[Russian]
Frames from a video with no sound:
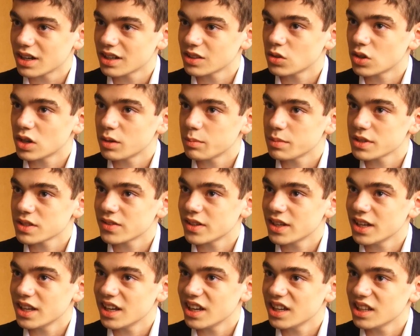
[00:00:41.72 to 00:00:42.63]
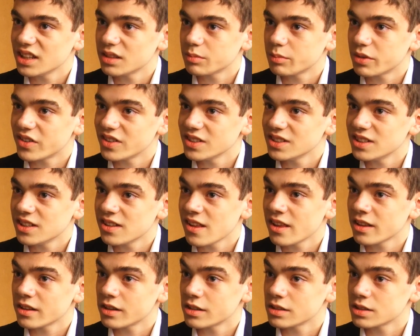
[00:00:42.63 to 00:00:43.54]
которая позволяет проводить
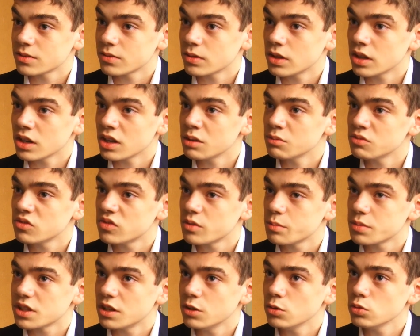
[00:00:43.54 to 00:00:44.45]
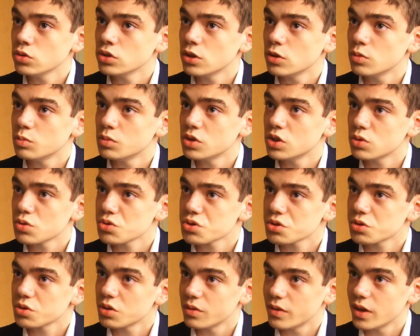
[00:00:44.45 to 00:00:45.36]
лентроцефалограмму в абсолютно любых
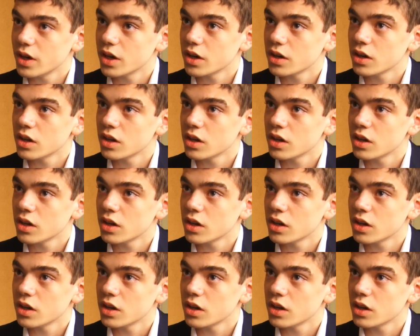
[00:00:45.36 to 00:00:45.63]
условиях.